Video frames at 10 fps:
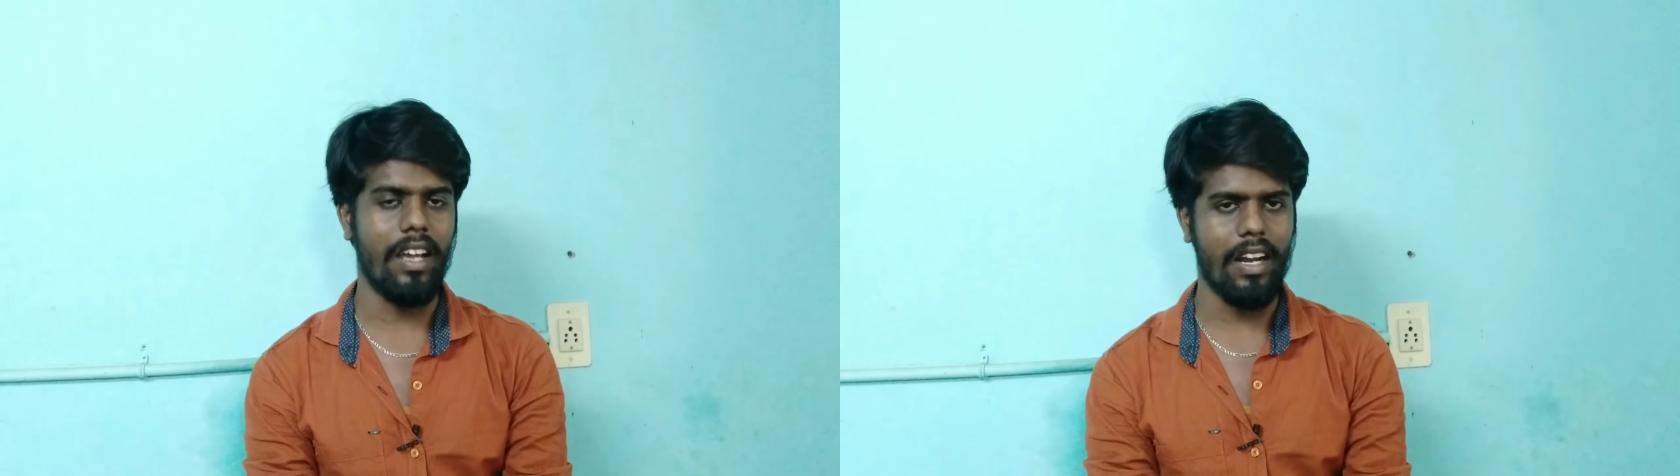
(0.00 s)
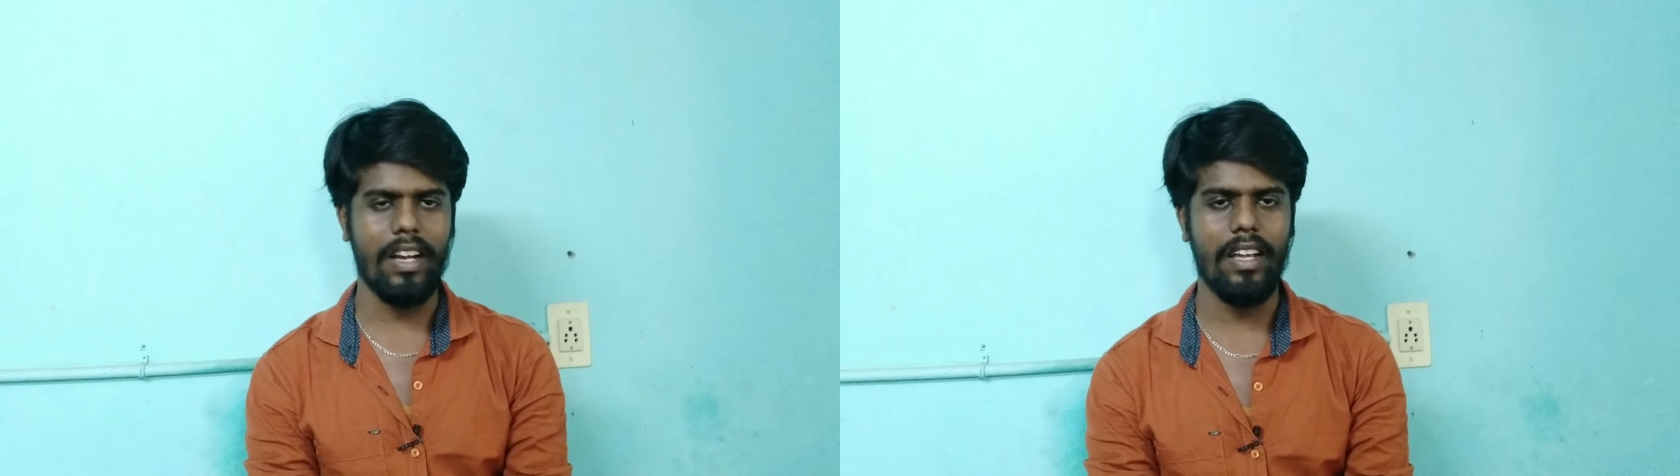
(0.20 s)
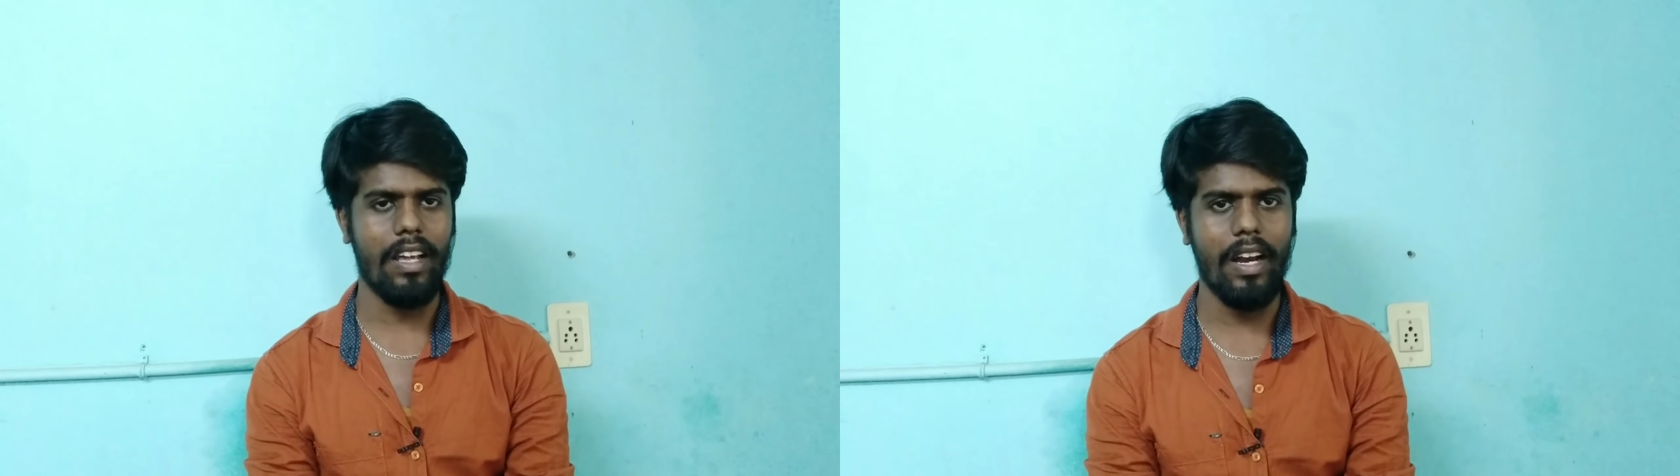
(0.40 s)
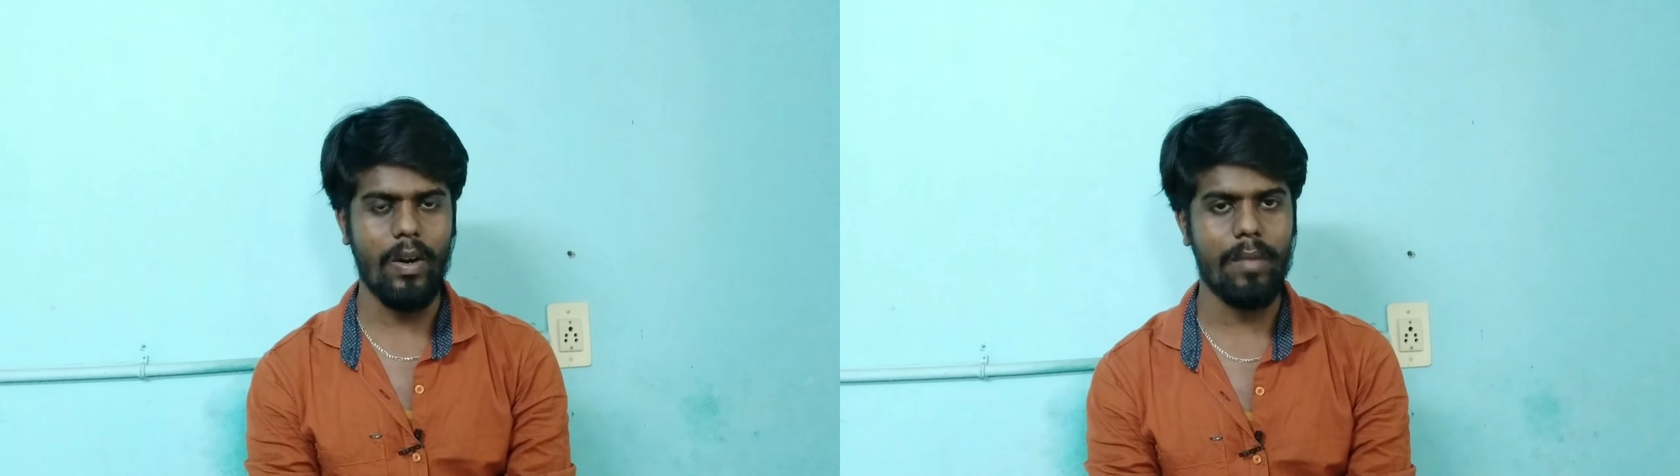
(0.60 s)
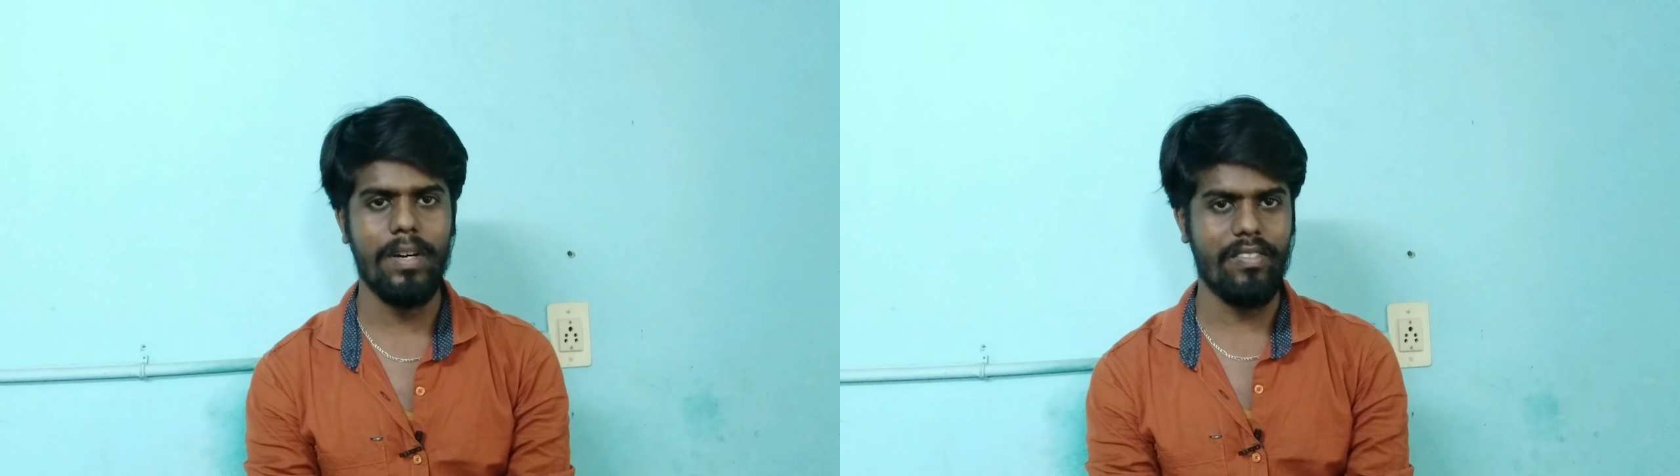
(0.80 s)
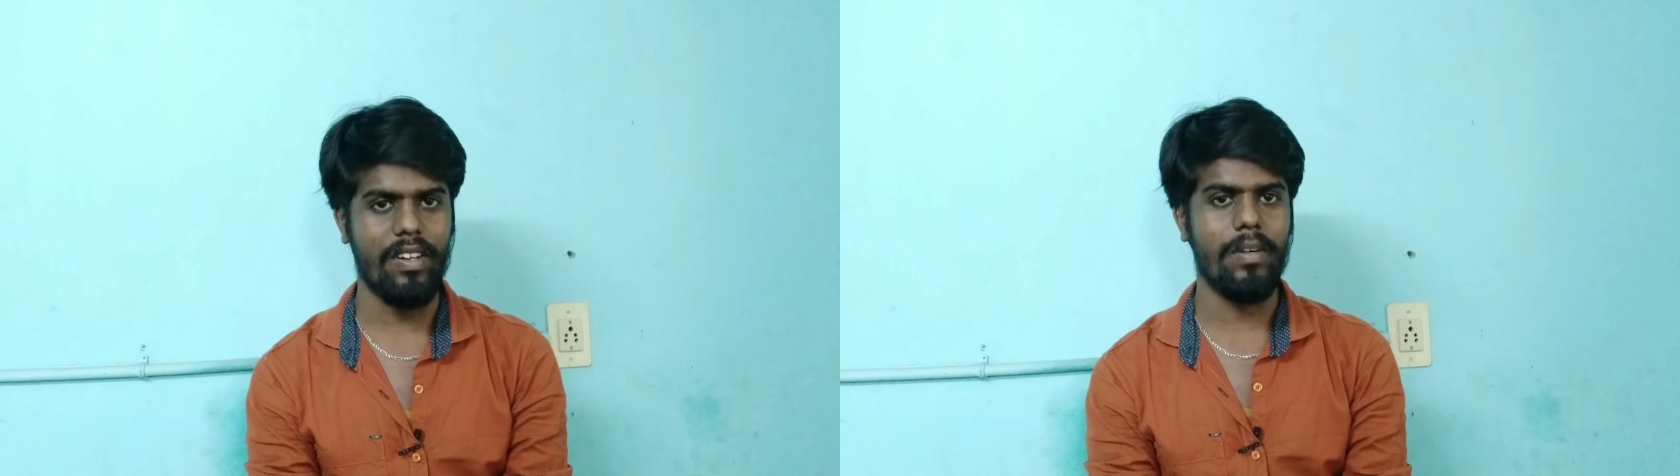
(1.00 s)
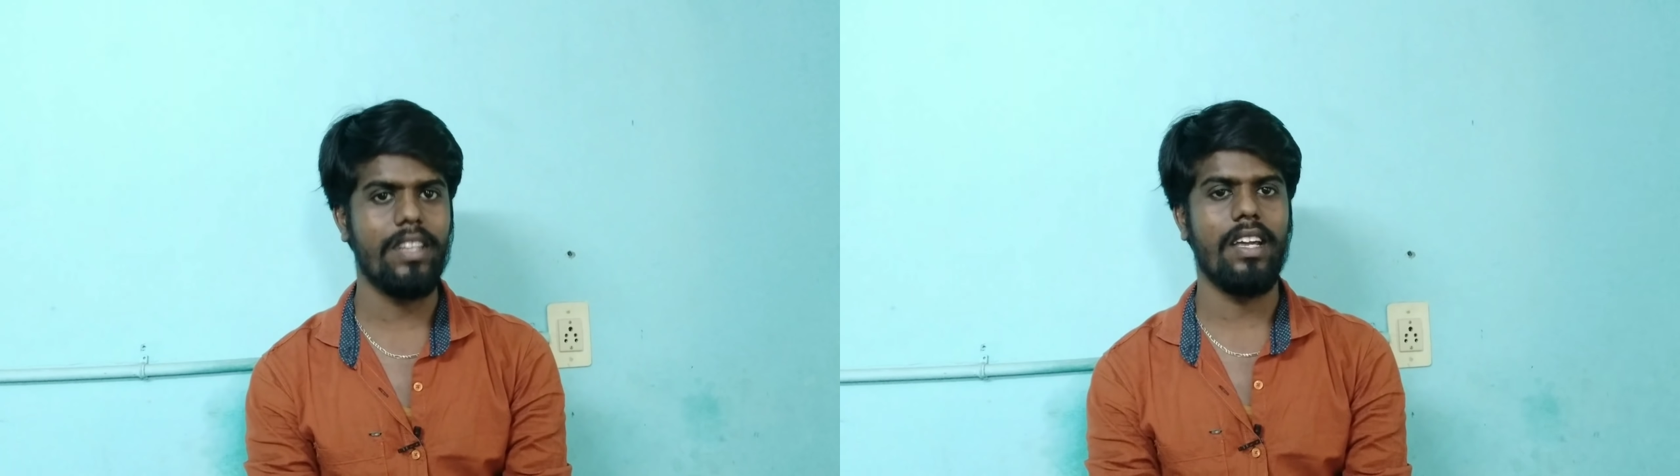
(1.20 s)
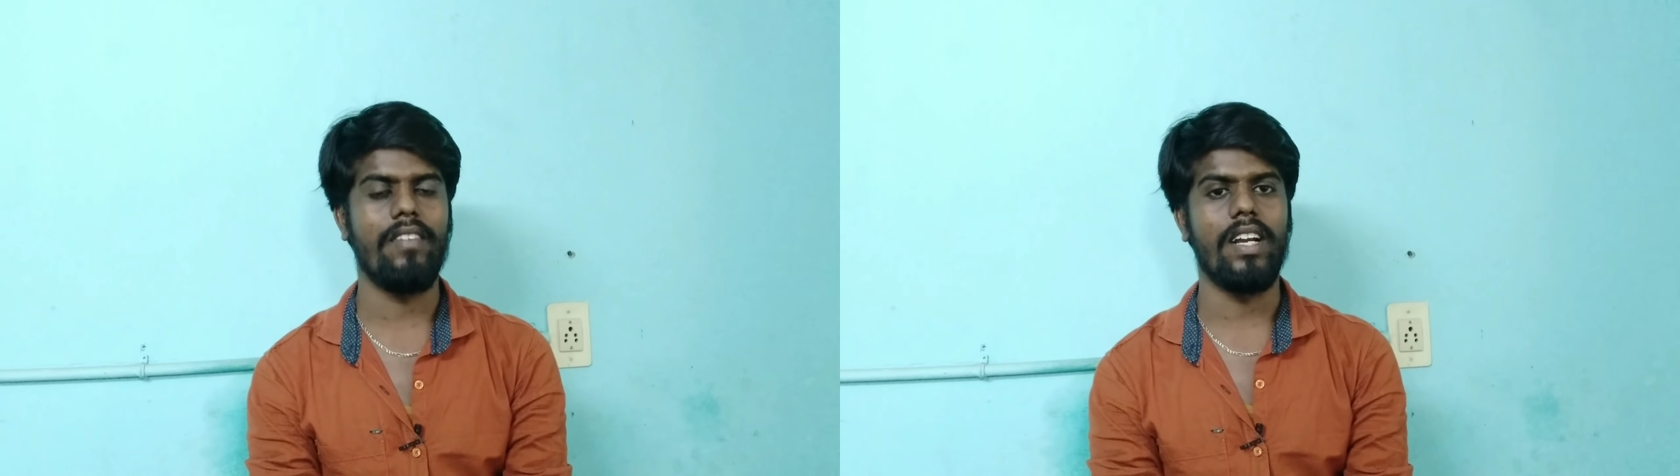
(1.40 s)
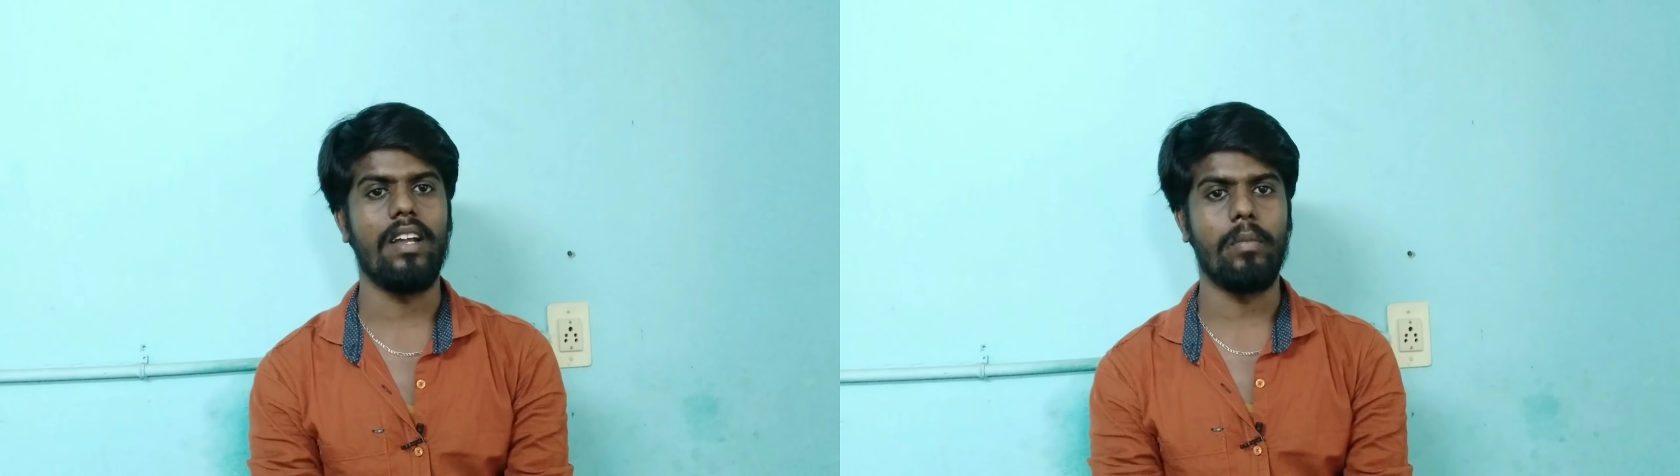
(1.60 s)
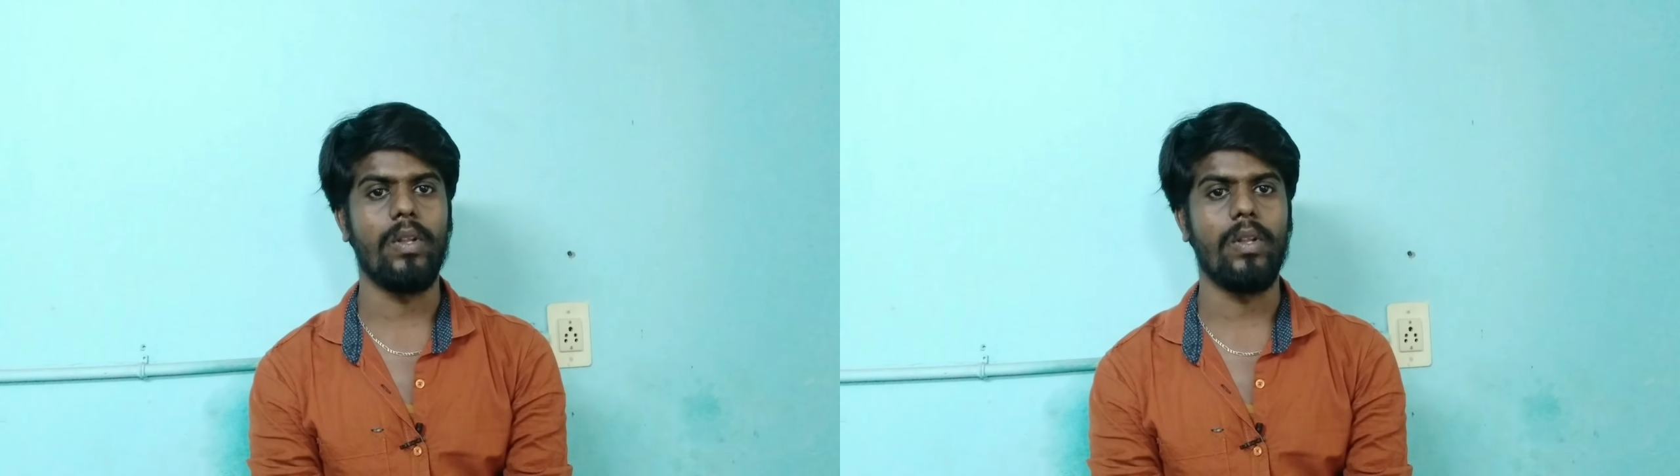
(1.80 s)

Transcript: எனக்கு என்னோட பிளாட்ஃபார்மில் தேவையில்லை